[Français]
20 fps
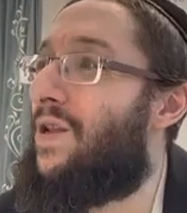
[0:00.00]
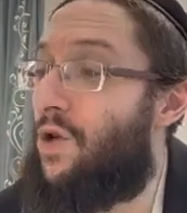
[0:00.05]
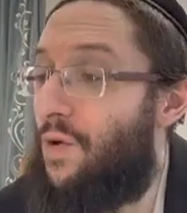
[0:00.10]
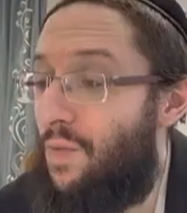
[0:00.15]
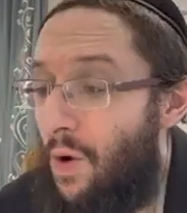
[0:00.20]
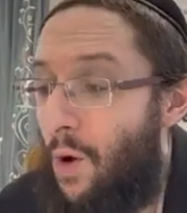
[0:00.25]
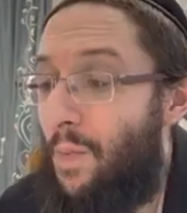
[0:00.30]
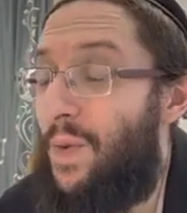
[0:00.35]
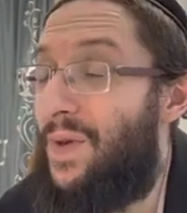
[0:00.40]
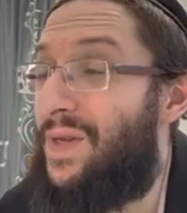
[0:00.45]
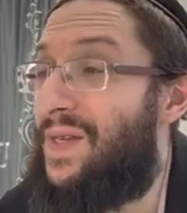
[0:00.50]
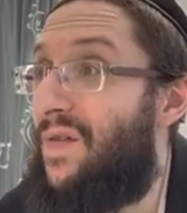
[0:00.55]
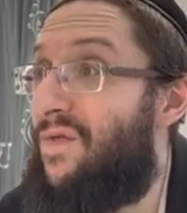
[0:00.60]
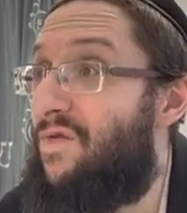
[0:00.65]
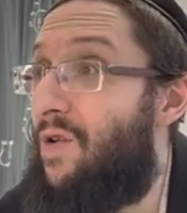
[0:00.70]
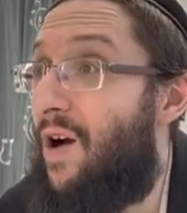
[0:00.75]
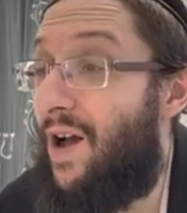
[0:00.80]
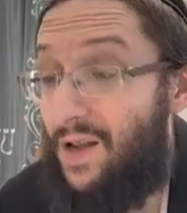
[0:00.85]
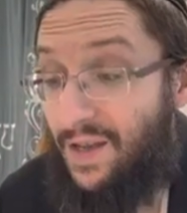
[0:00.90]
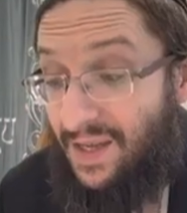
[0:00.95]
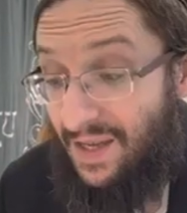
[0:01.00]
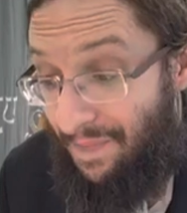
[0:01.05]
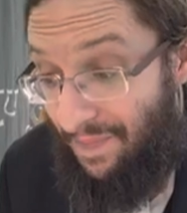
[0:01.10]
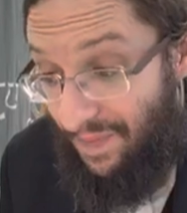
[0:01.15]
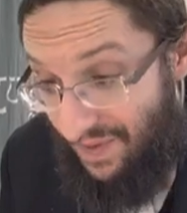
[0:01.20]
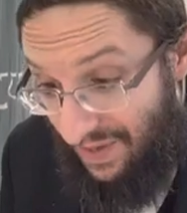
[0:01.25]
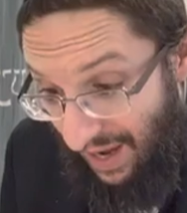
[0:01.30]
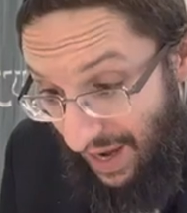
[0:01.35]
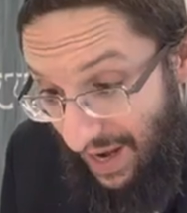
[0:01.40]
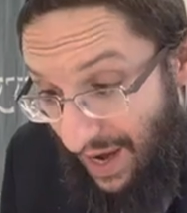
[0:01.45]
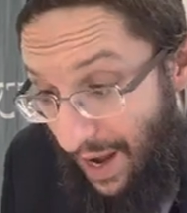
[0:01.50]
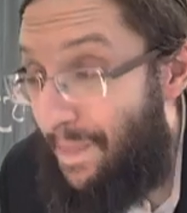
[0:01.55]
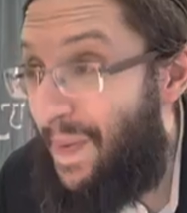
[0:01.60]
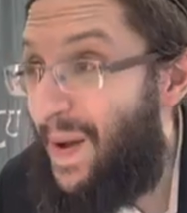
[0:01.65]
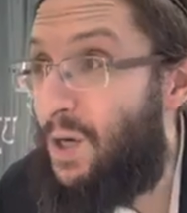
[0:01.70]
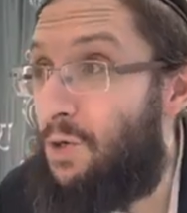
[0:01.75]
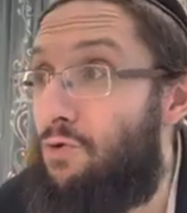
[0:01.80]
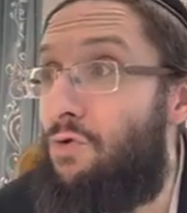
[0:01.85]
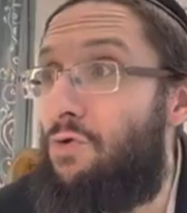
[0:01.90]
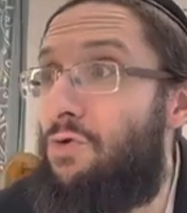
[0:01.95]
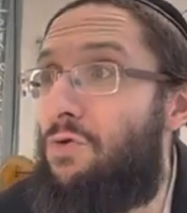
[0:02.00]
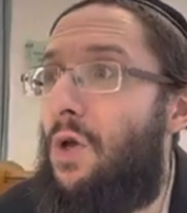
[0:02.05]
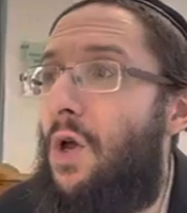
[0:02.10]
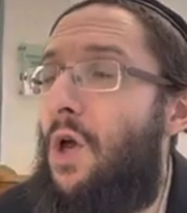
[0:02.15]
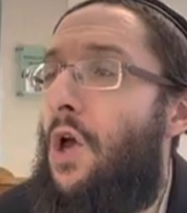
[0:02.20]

comment on peut savoir, ça a l'air pas shoot,